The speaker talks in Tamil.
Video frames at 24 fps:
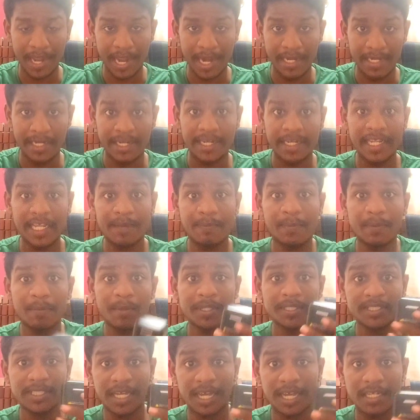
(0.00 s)
பேட்ரி
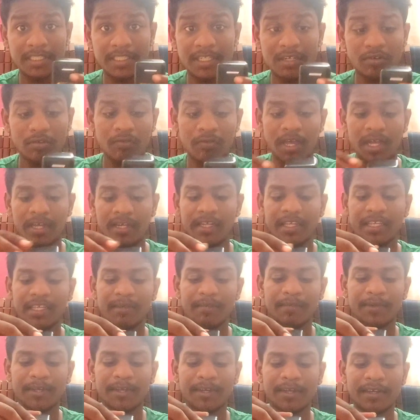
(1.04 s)
அப்புறமா சார்ஜர் ஒன்று வாங்கினேன்
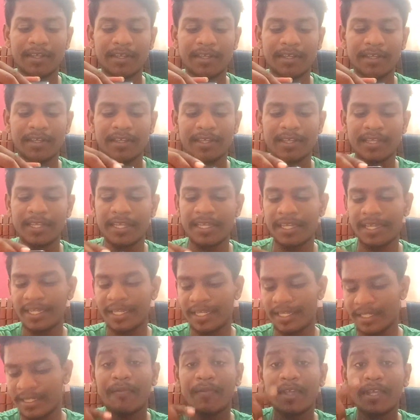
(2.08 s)
இங்கே பாருங்களேன்
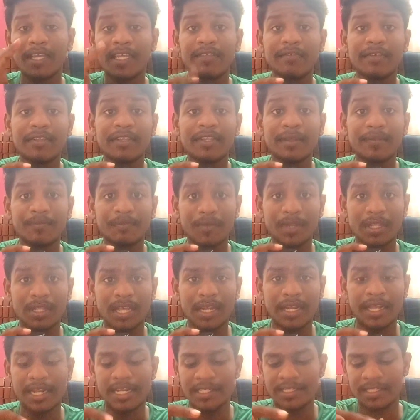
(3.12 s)
இது வந்து
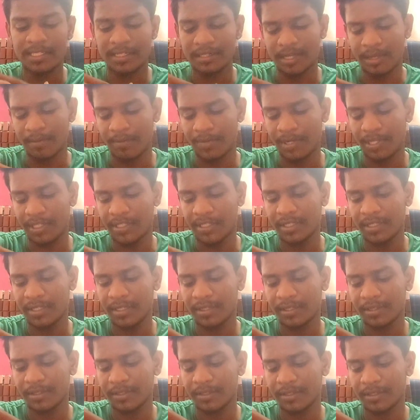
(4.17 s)
டெல்சன் கம்பெனி இது
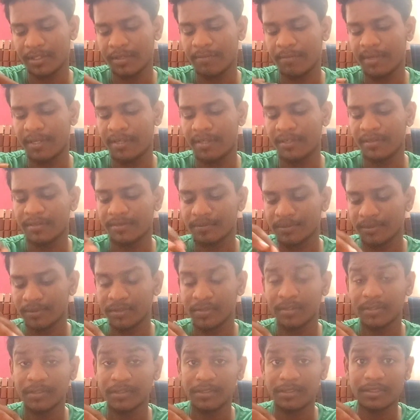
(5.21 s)
இங்கே பாருங்கள்
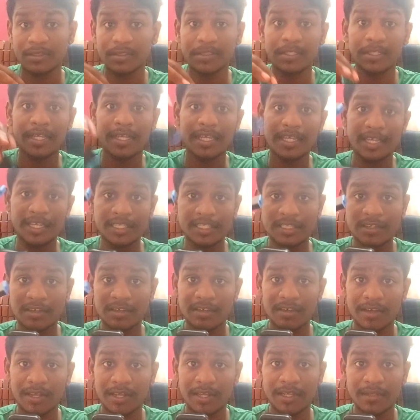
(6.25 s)

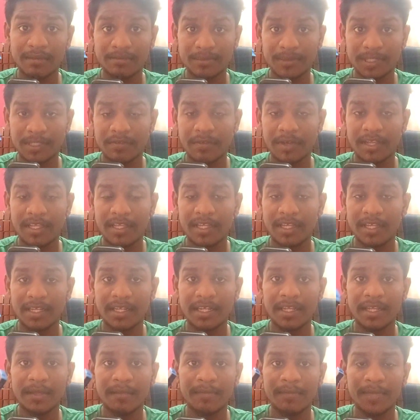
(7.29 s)
எக்ஸ்ட்ரா இது
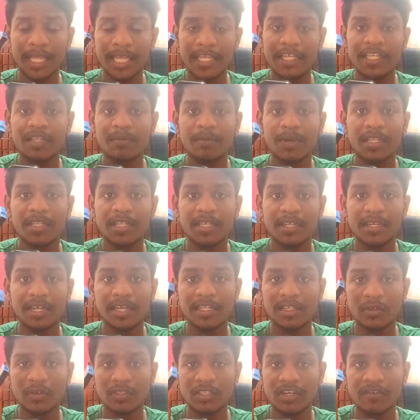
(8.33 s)
வாங்கியிருக்கிறேன் இது பார்த்தீங்கன்னா
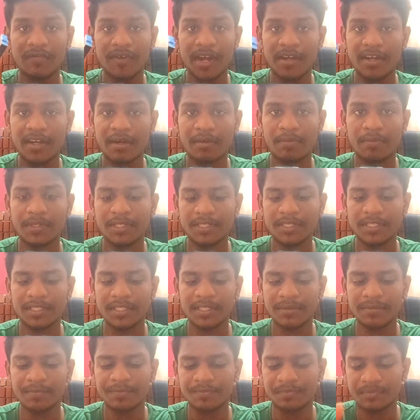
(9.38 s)
தௌசண்ட் ஃபைவ் ஹண்ட்ரட் ருபீஸு
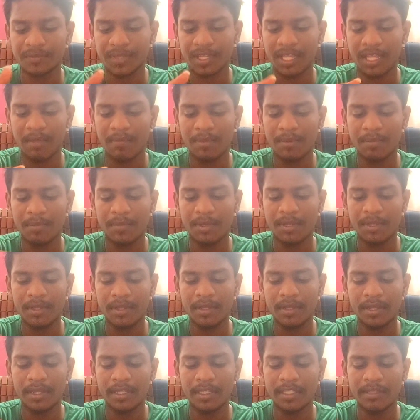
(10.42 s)
அப்புறமா
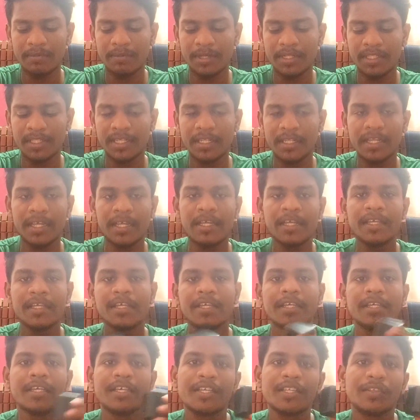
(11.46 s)
இது பார்த்தீங்கன்னா
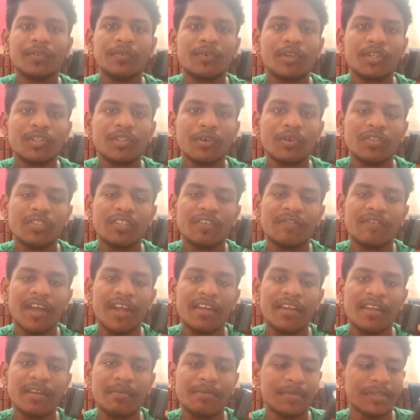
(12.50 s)
இது ஒரு தௌசண்ட் ஃபைவ்
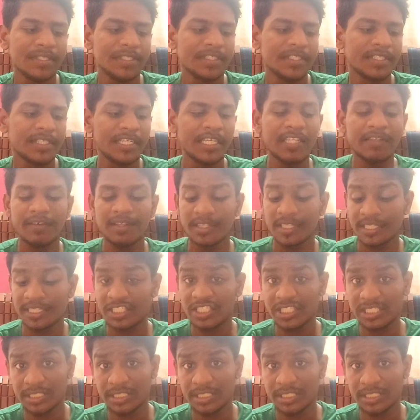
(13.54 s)
ஹண்ட்ரட் ருபீஸு இது வந்து